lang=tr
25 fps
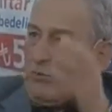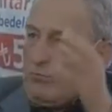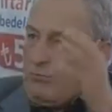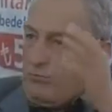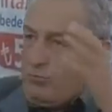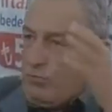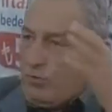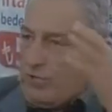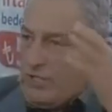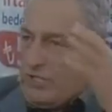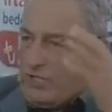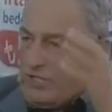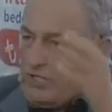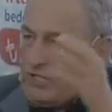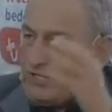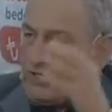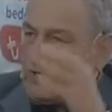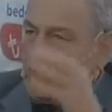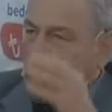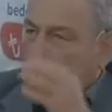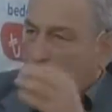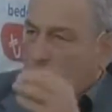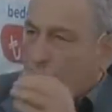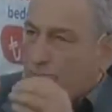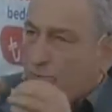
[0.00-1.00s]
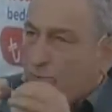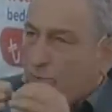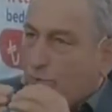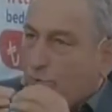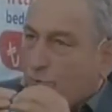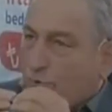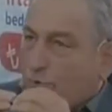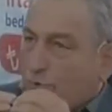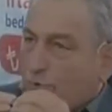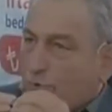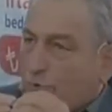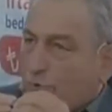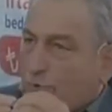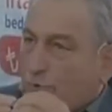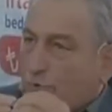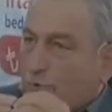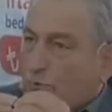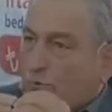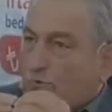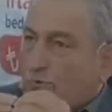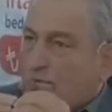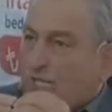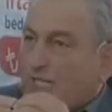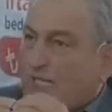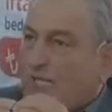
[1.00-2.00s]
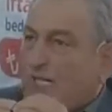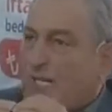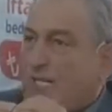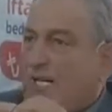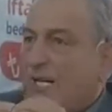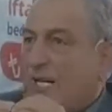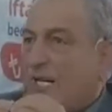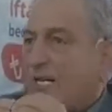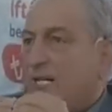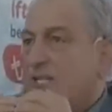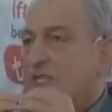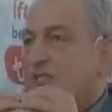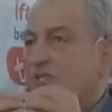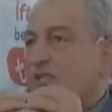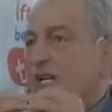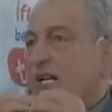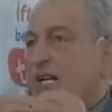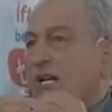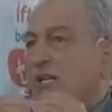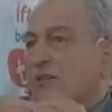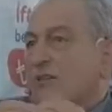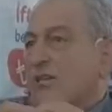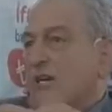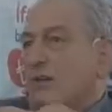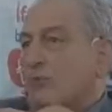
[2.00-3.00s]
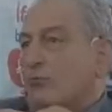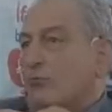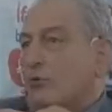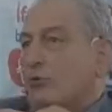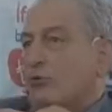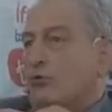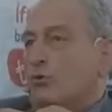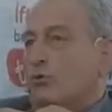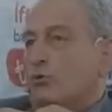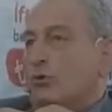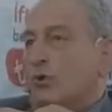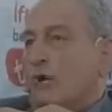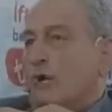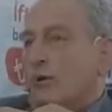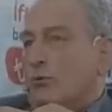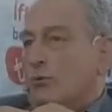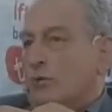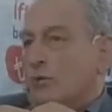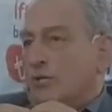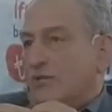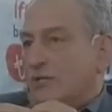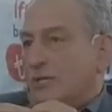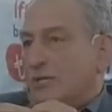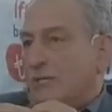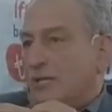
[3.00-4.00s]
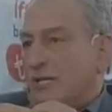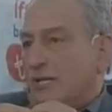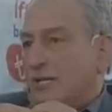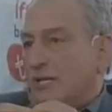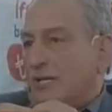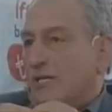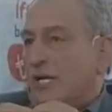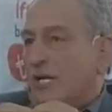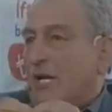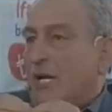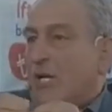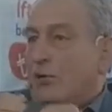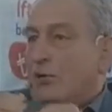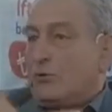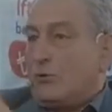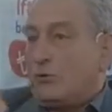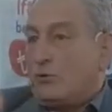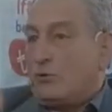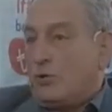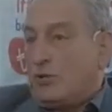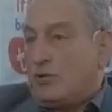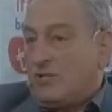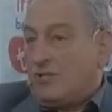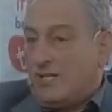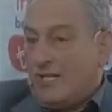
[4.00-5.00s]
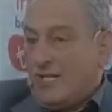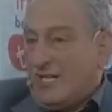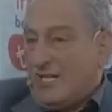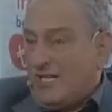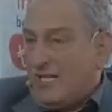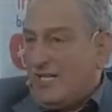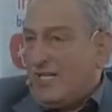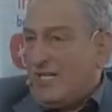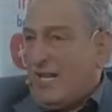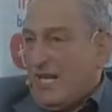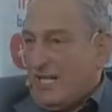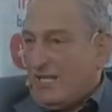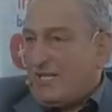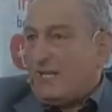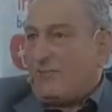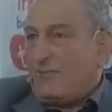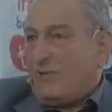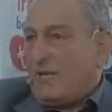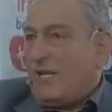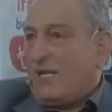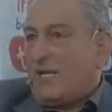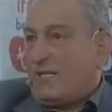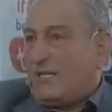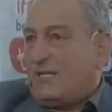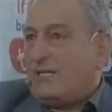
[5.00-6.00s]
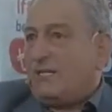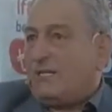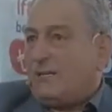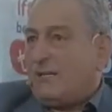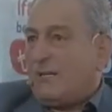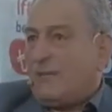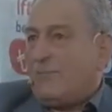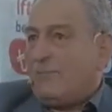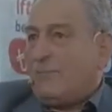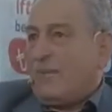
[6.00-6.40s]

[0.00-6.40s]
Bu ikisinin buluşturulmasıyla insan ancak mutluluğa ulaşabilir. Evet. Çünkü dinin hedefi nedir?